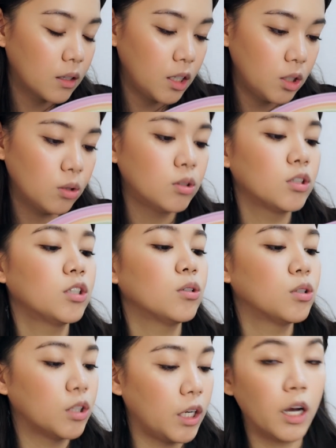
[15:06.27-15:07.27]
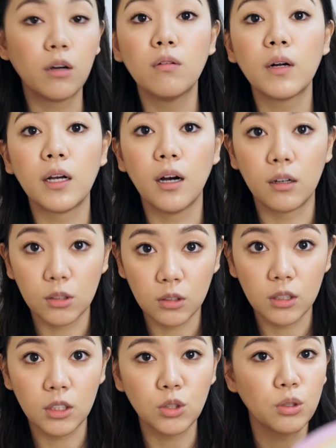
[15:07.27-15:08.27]
一つ一つに役割があるそ
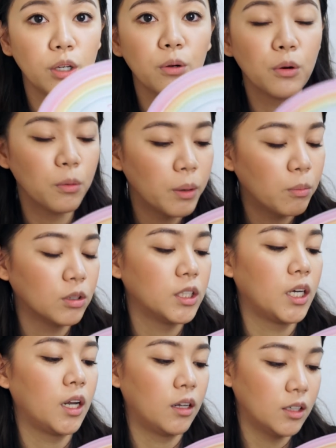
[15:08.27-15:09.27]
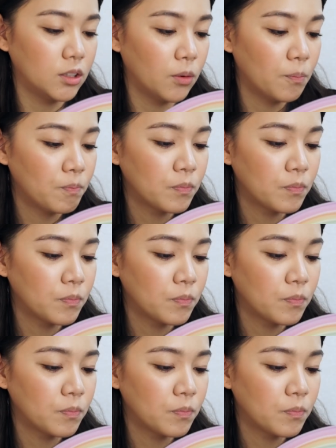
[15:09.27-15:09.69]
うですちょっといろいろメモしてきたんですよ